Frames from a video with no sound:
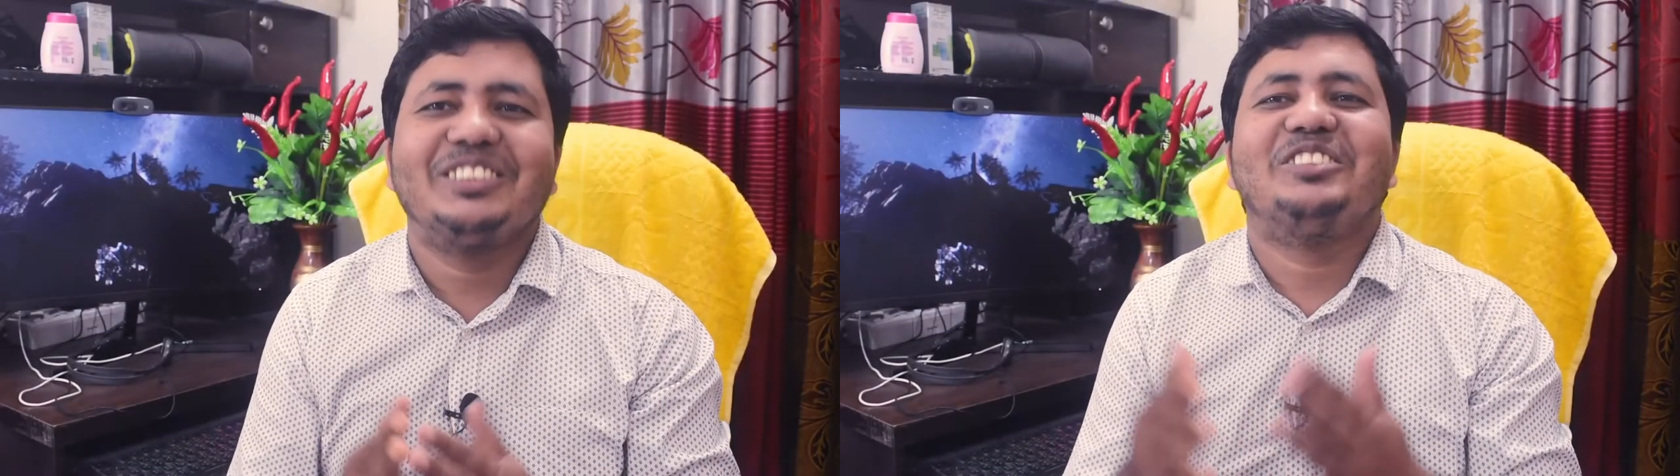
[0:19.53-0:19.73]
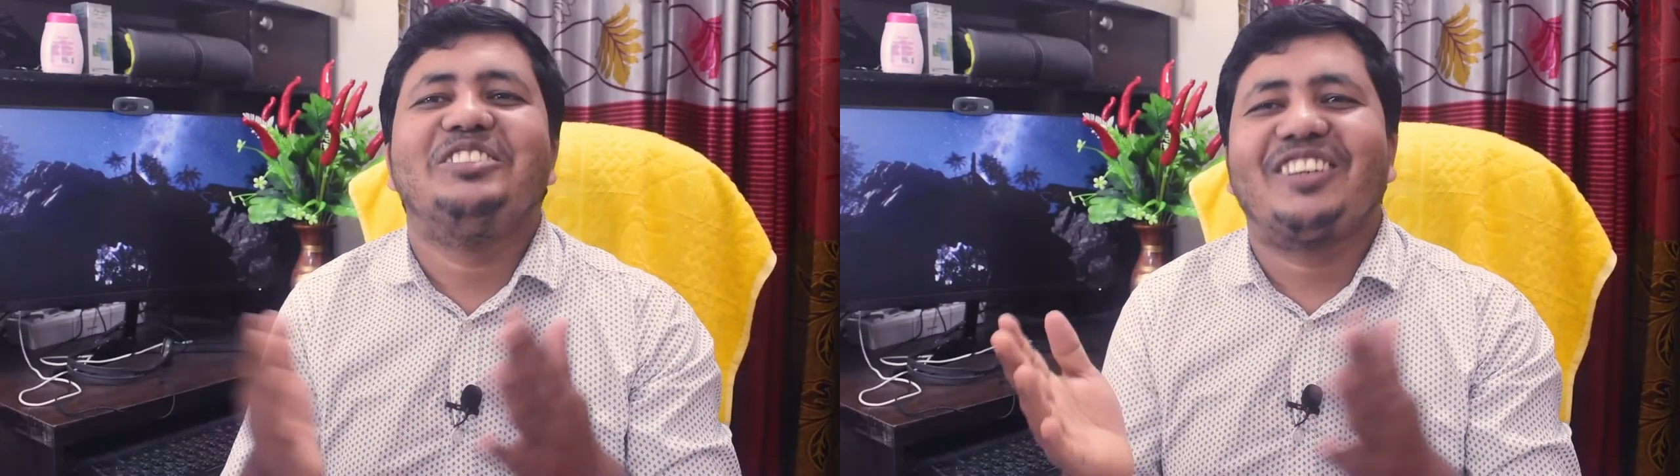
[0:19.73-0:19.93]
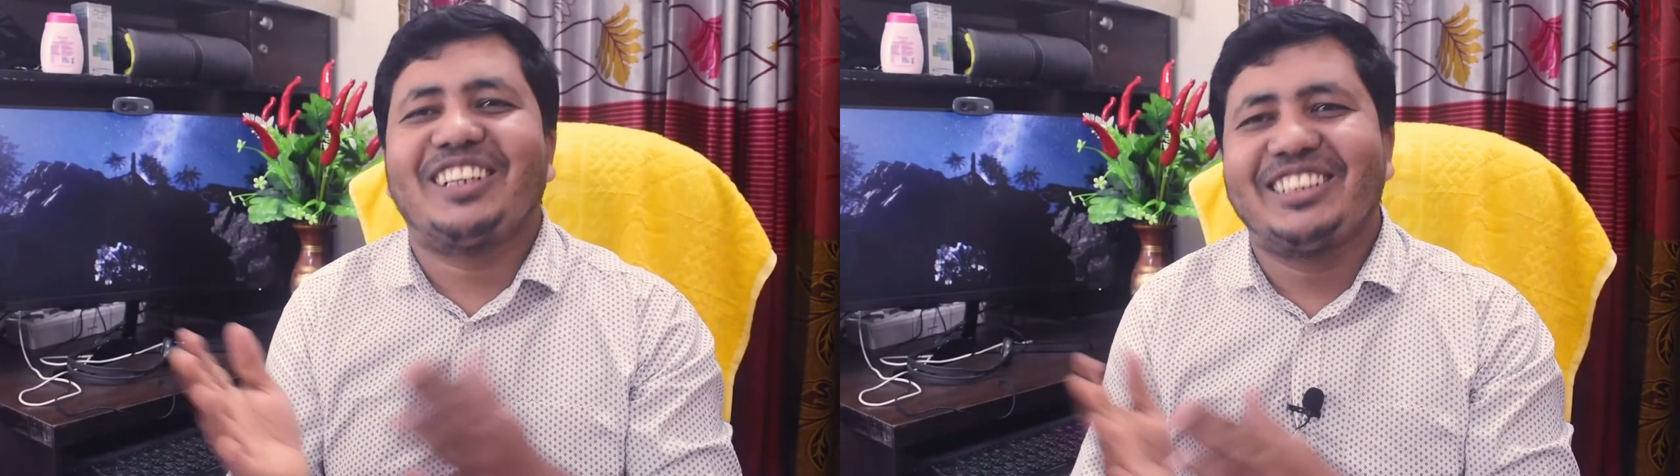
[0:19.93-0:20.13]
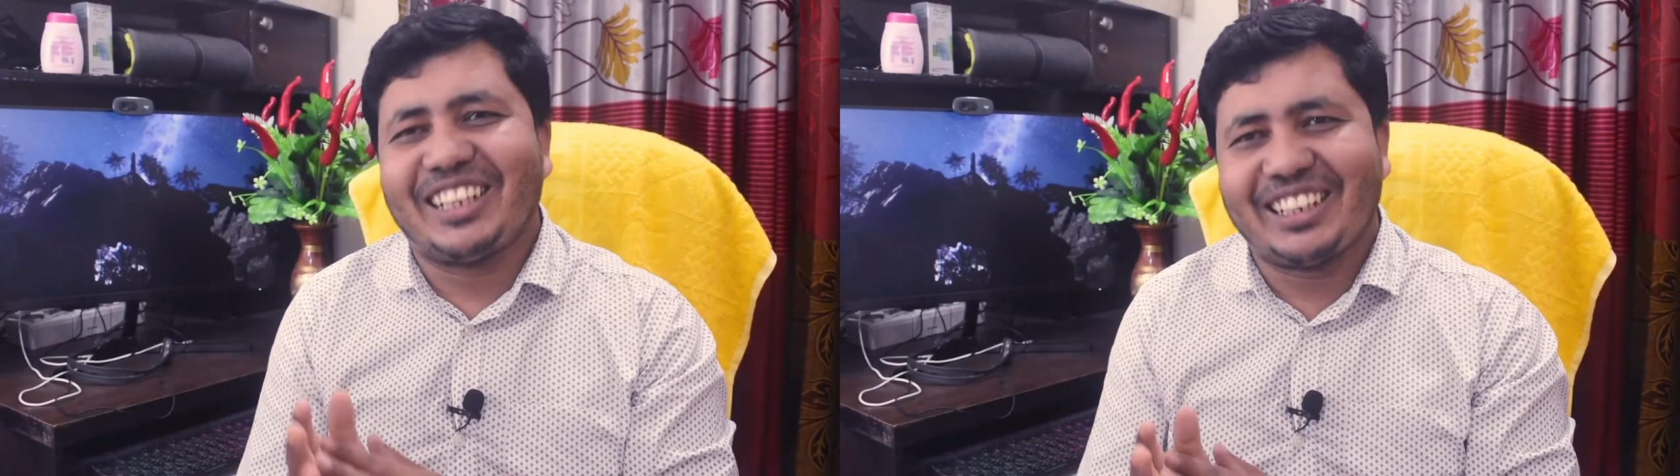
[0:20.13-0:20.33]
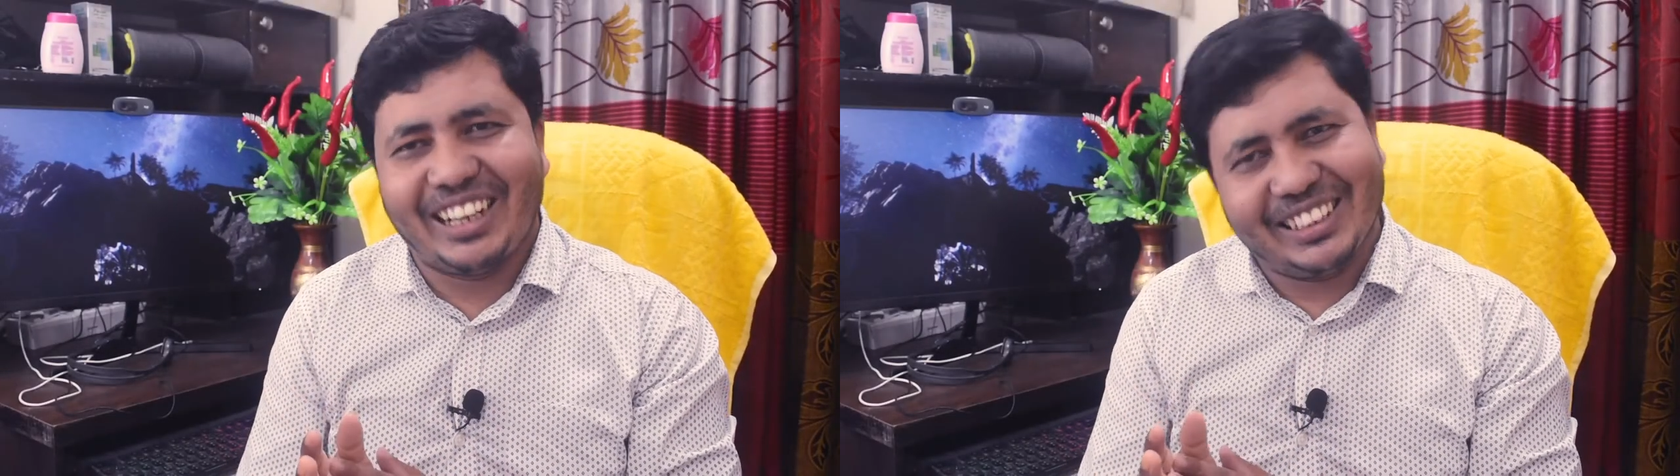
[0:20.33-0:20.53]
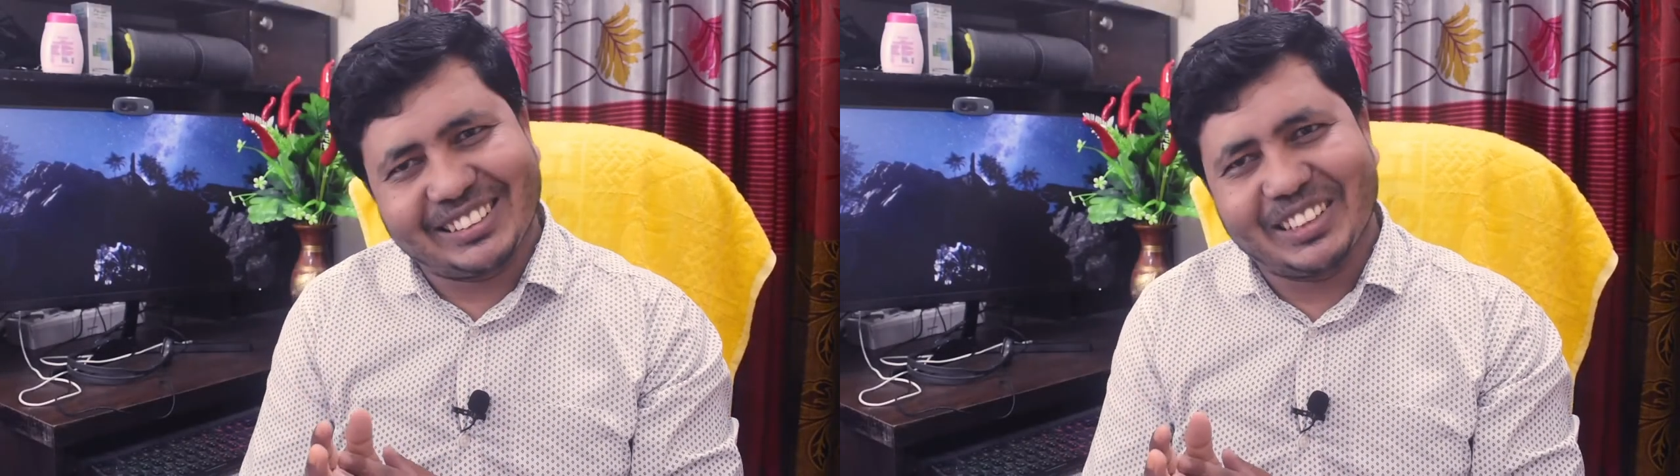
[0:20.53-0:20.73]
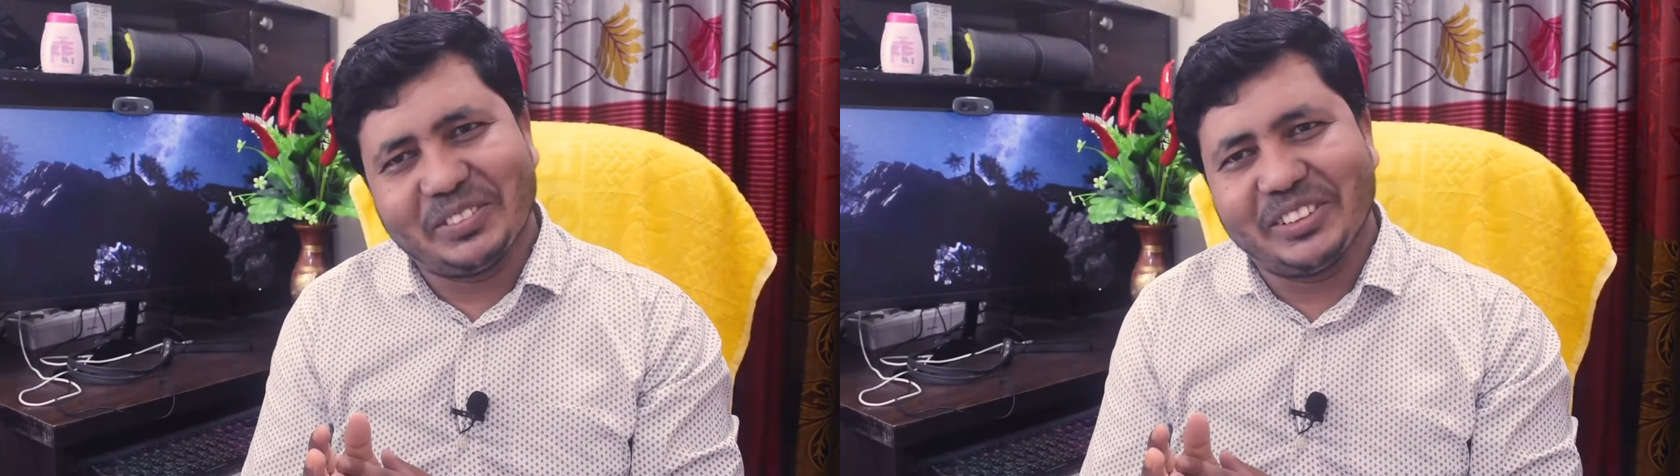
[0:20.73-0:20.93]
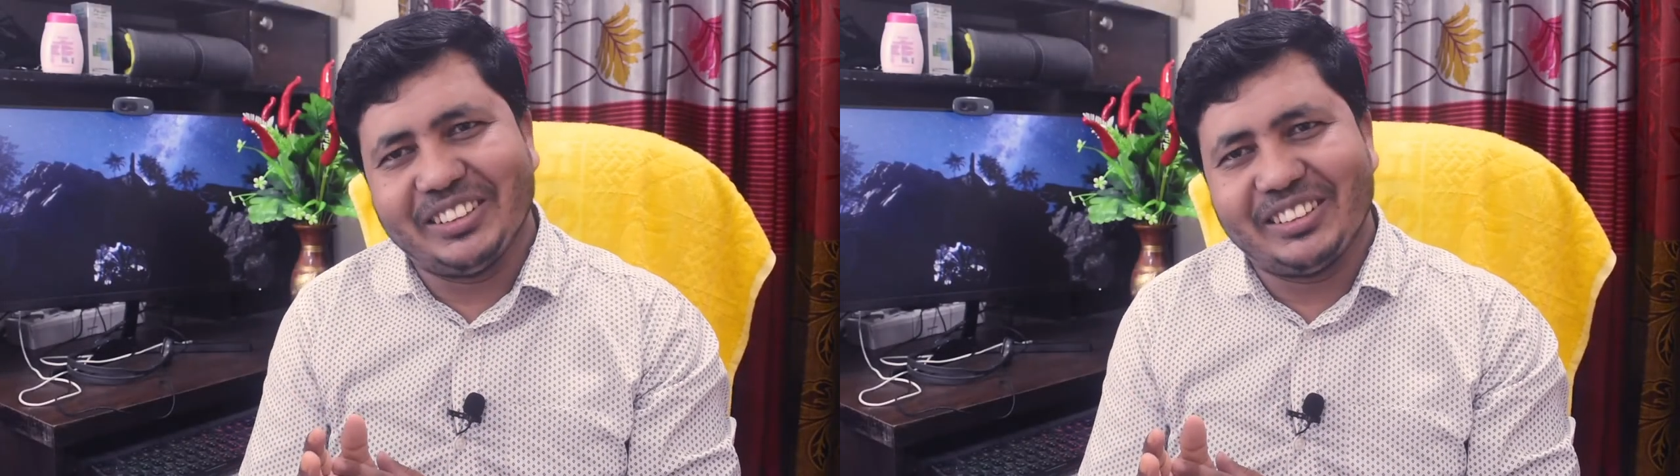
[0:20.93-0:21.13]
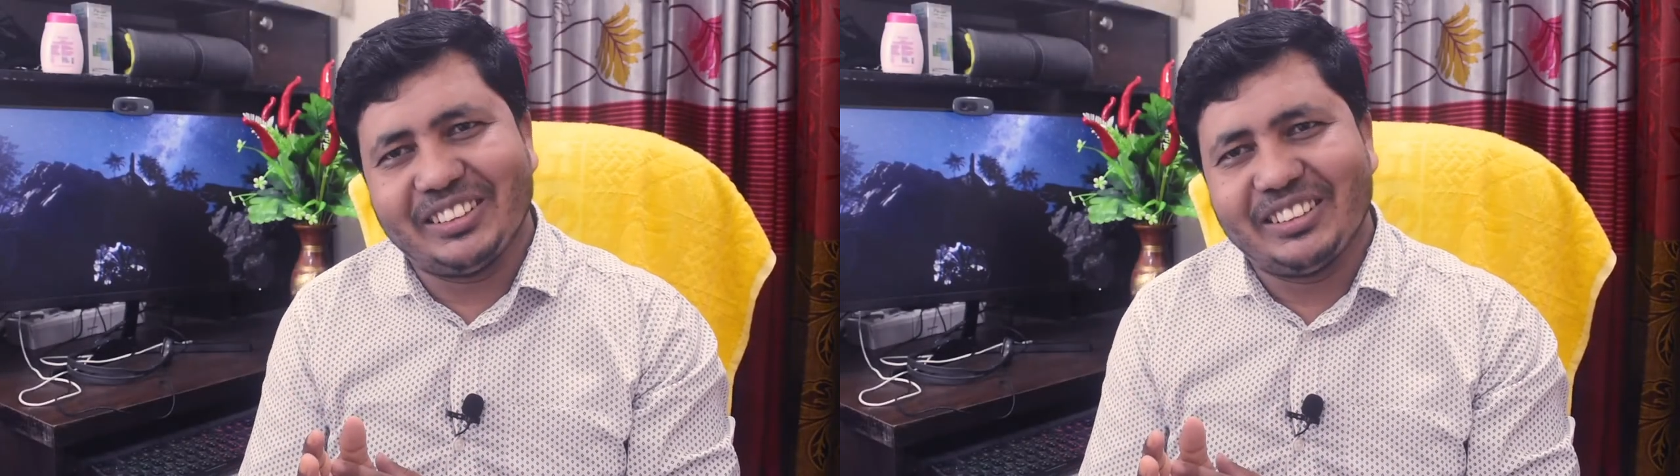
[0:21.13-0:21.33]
শুরু করা যাক আজকের ভিডিও